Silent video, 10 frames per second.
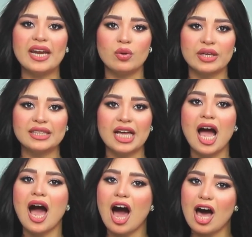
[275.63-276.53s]
هولندا
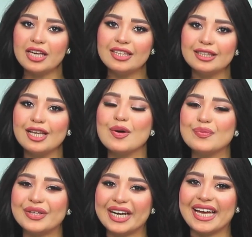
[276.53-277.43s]
أيضا
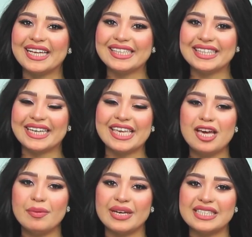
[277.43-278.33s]
بركلات
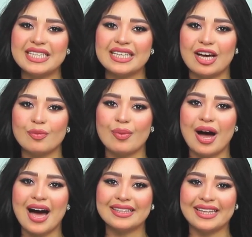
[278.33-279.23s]
الترجيح بنتيجة
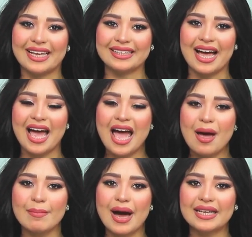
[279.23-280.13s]
4-3
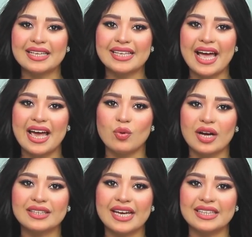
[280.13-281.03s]
بعد انتهاء
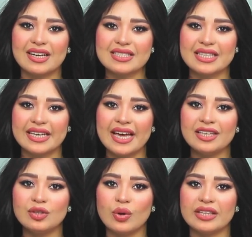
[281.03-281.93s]
الوقتين
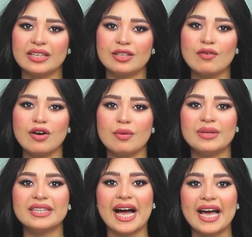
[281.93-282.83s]
الأصليين والإضافة
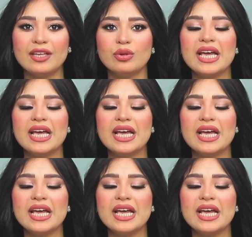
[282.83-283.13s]
بالتعادل